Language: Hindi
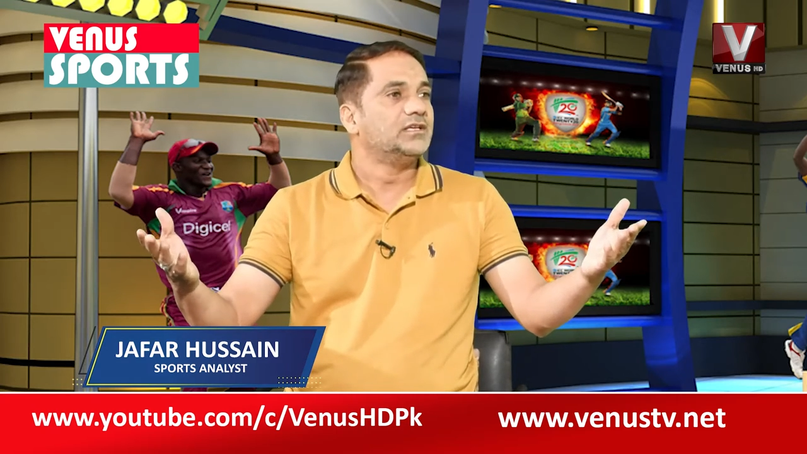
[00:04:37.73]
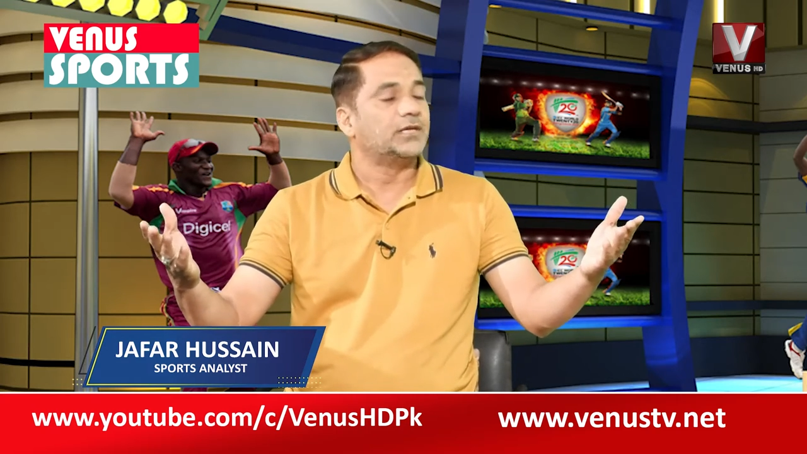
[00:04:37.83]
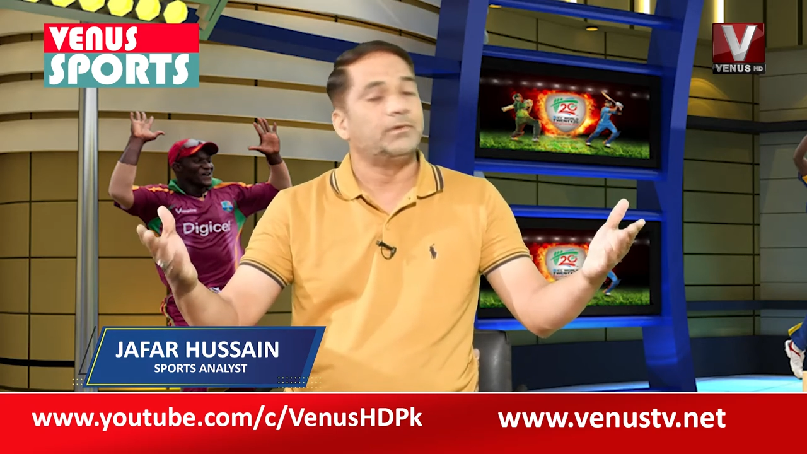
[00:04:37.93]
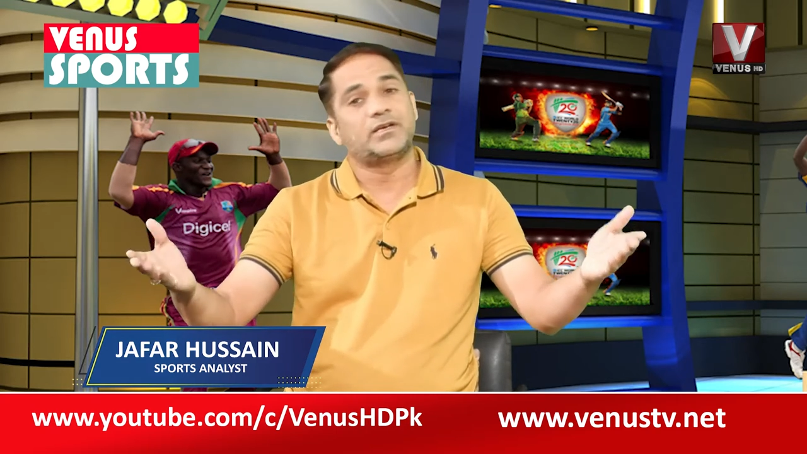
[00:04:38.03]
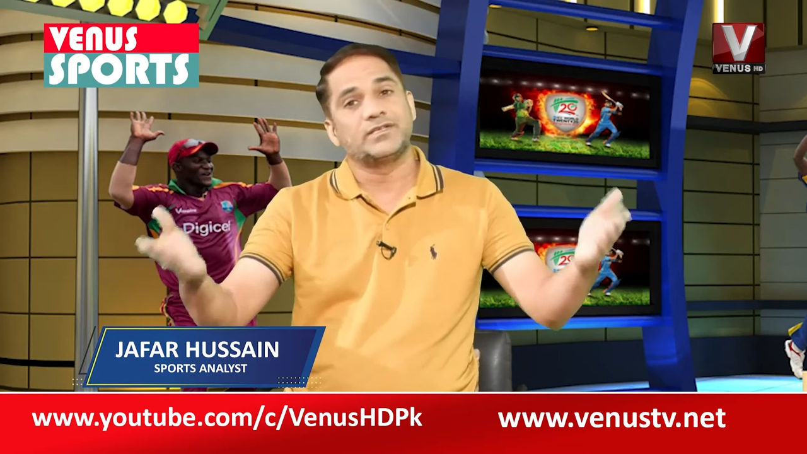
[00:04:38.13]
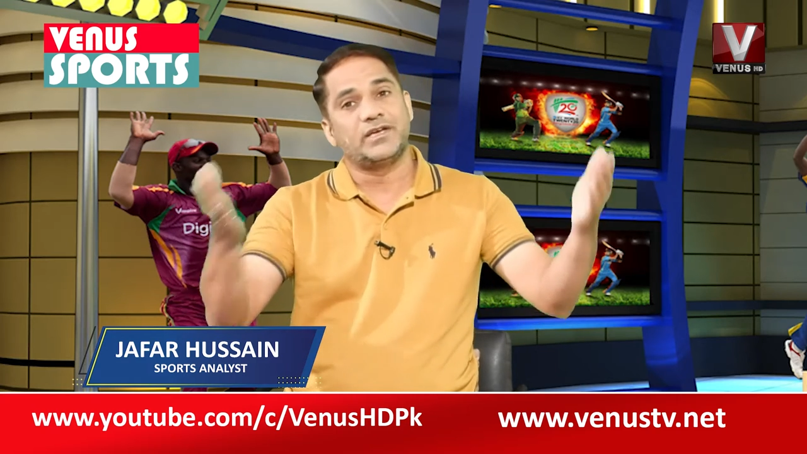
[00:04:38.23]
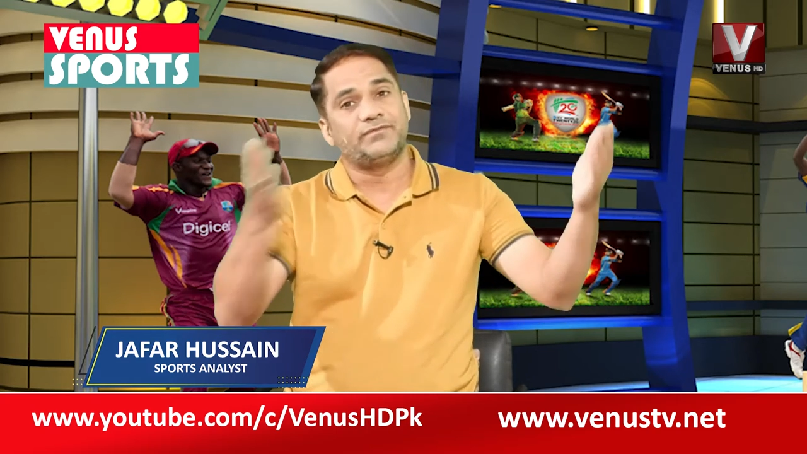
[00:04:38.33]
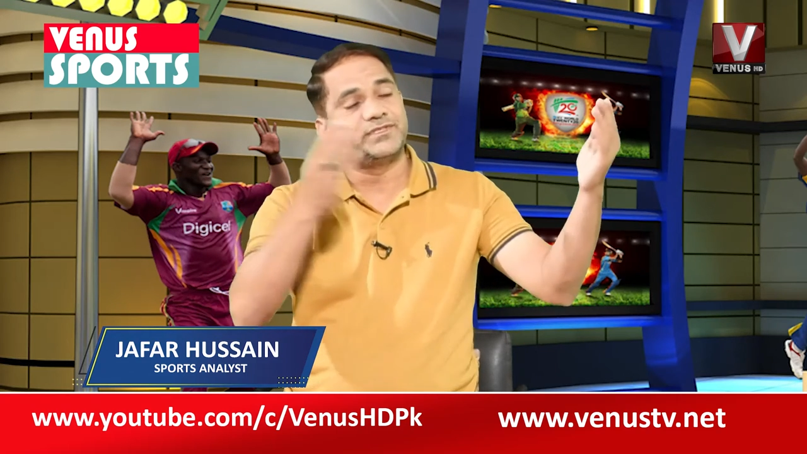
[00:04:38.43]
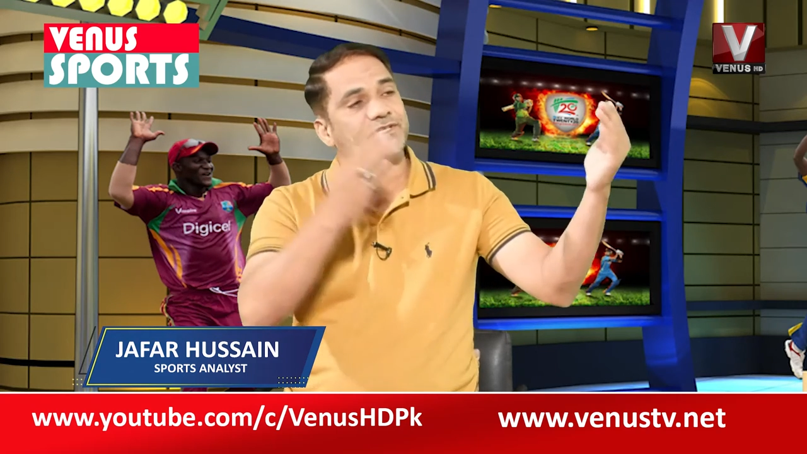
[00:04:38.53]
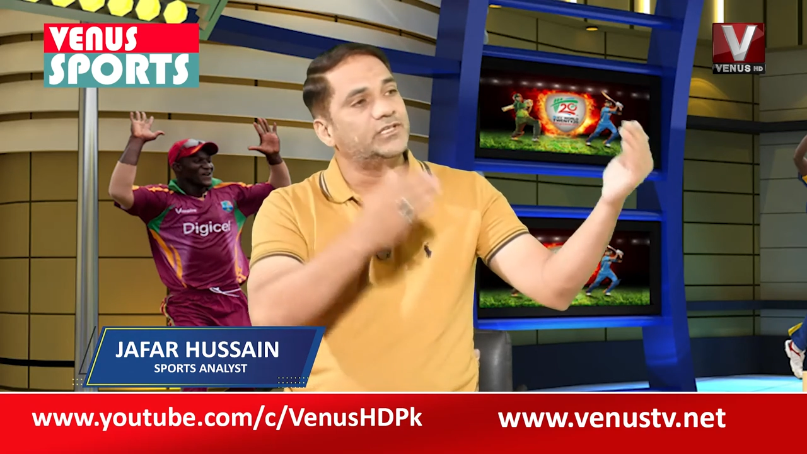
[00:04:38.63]
कि भाई
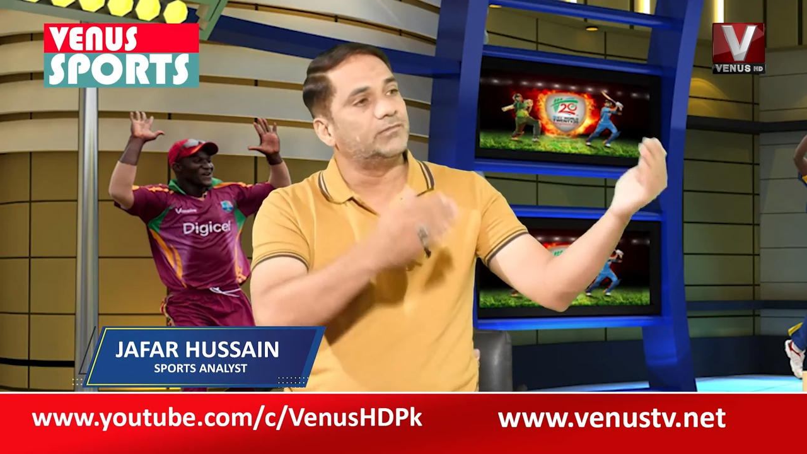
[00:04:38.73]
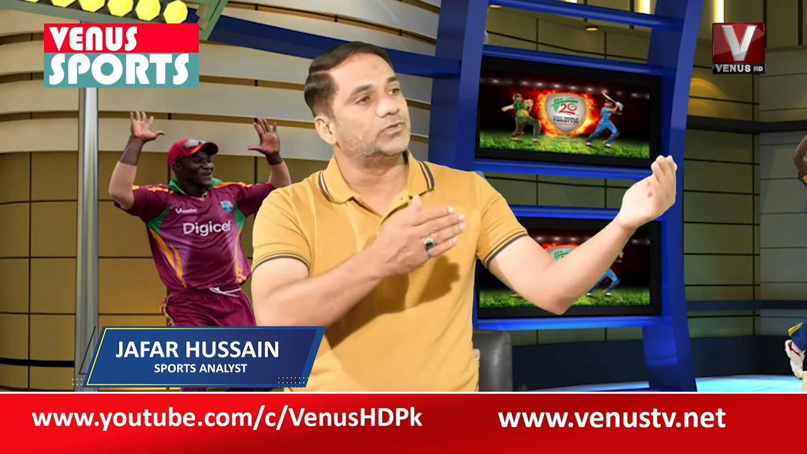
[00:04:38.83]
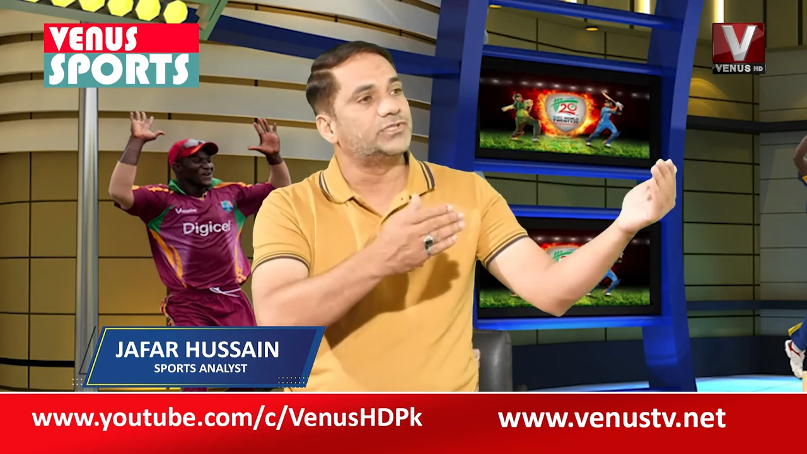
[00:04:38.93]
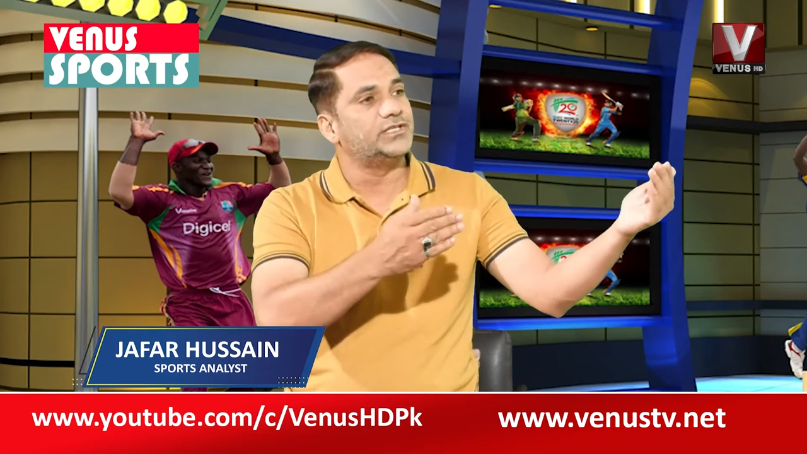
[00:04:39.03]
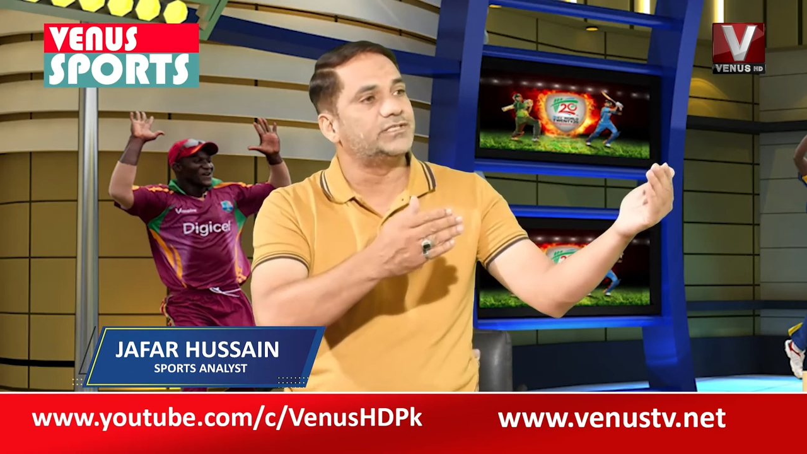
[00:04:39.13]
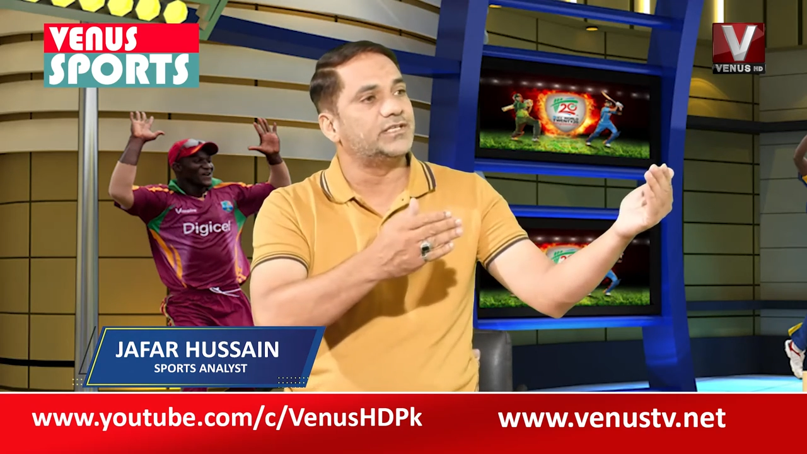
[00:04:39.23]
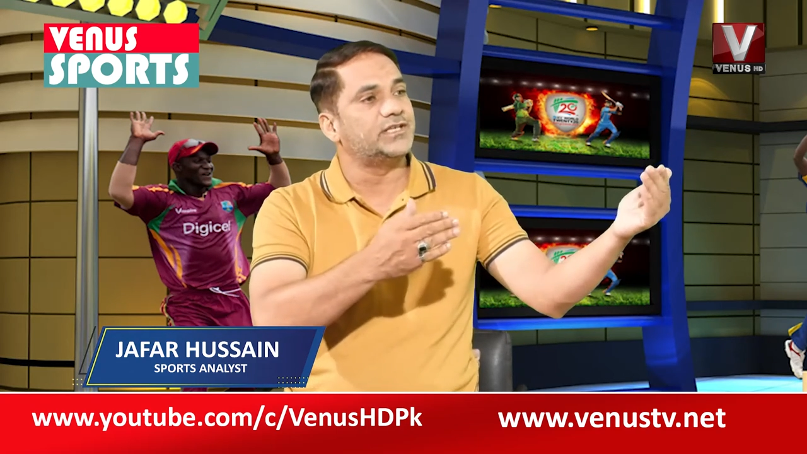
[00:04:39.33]
कजाफी स्टेडियम को चेंज किया